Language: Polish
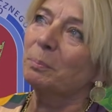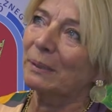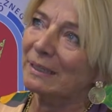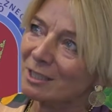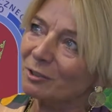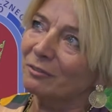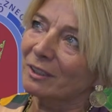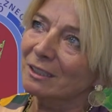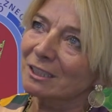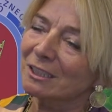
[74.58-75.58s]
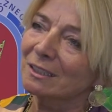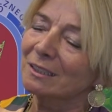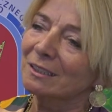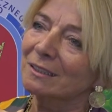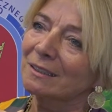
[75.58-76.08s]
pracować
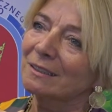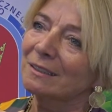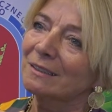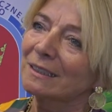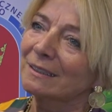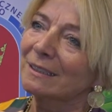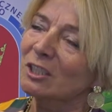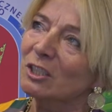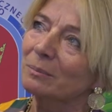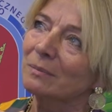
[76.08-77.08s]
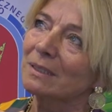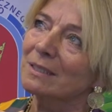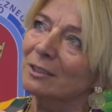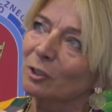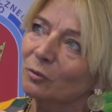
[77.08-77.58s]
nad naszym
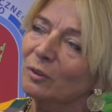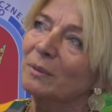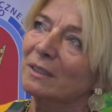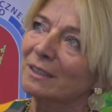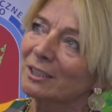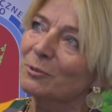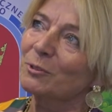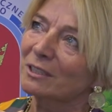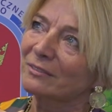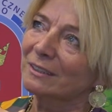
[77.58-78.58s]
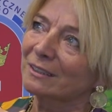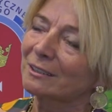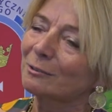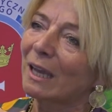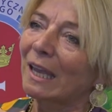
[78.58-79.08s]
zdrowiem i nad naszą
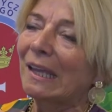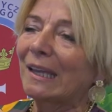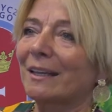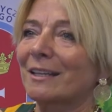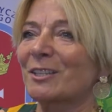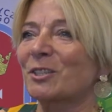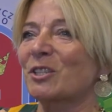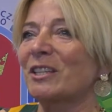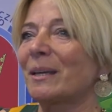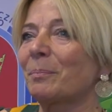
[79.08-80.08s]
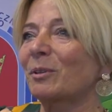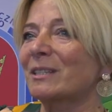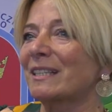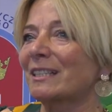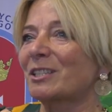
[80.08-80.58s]
sylwetką codzienna porcja